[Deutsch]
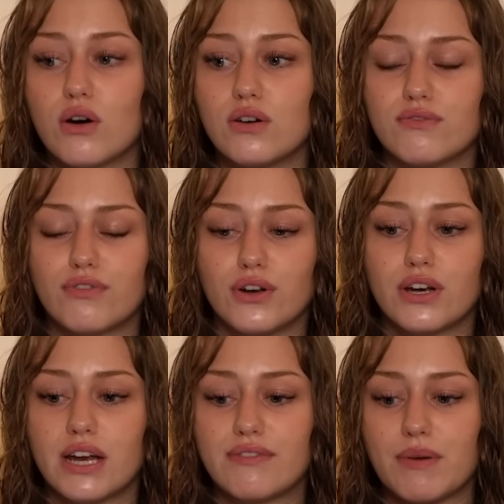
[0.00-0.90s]
auch
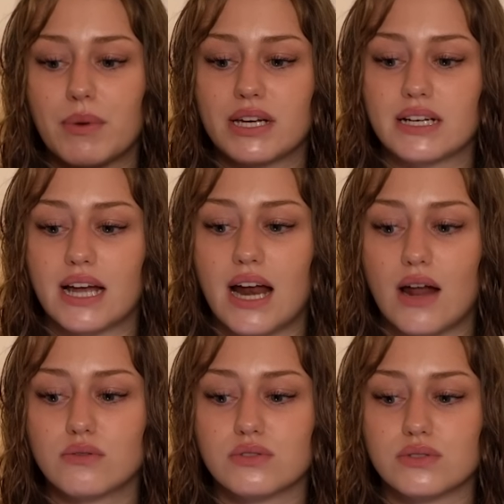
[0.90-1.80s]
von, wenn man, keine
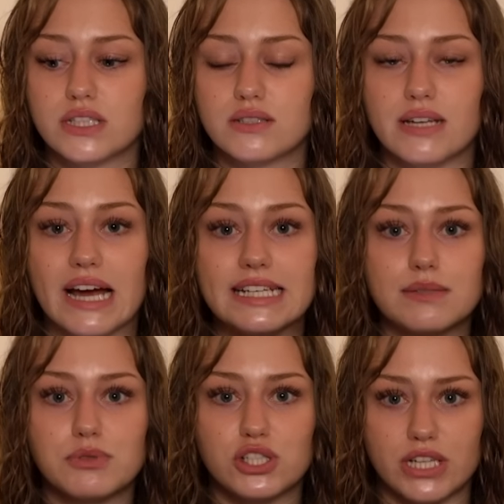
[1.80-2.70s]
Ahnung, so sich ein Eis
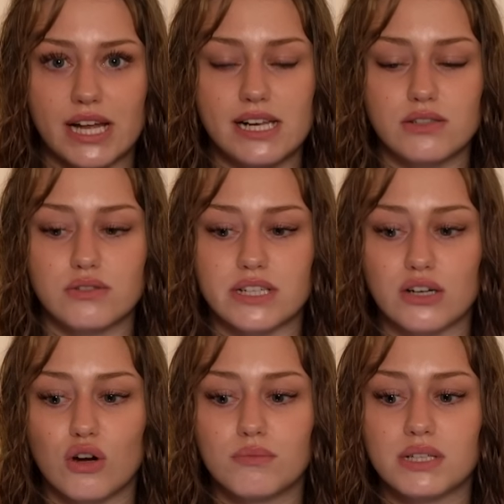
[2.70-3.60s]
bestellt und dann
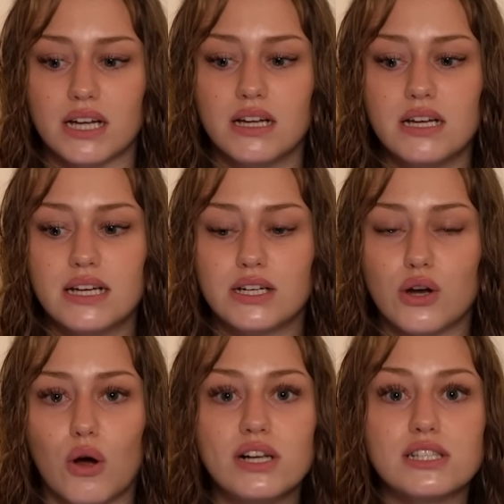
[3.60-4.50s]
kommt da
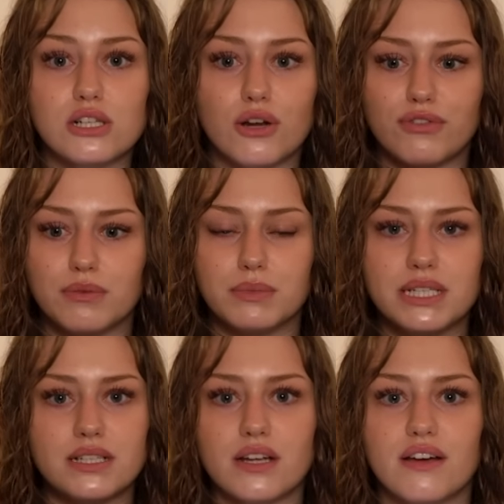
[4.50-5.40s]
ein Holzlöffel
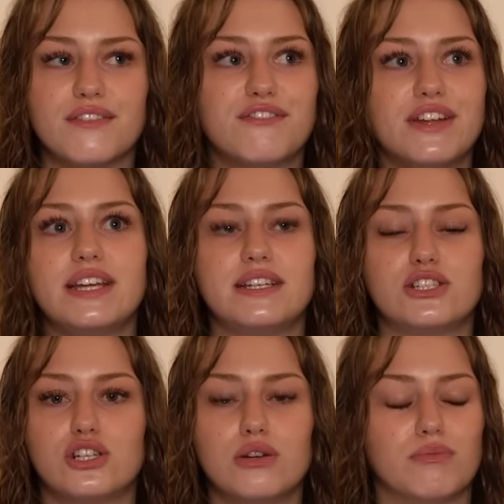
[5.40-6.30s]
mit, finde ich nicht
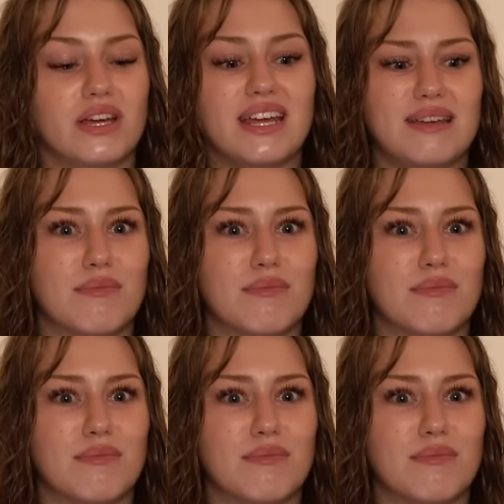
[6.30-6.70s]
schlimm. Ich